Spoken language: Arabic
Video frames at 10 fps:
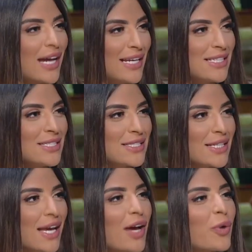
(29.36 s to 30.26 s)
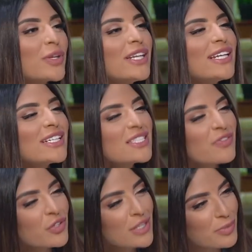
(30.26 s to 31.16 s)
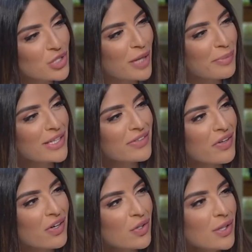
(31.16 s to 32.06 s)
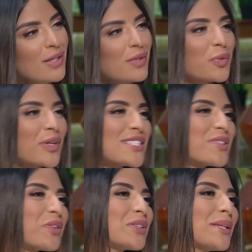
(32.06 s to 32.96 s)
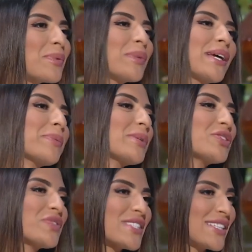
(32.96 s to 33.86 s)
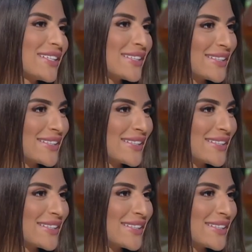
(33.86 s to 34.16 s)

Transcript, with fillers: آه. ألذ آه. قولي لي ايه الصفات اللي مش عاجباكي في الراجل وايه الصفات اللي ما بتعجبكيش في الست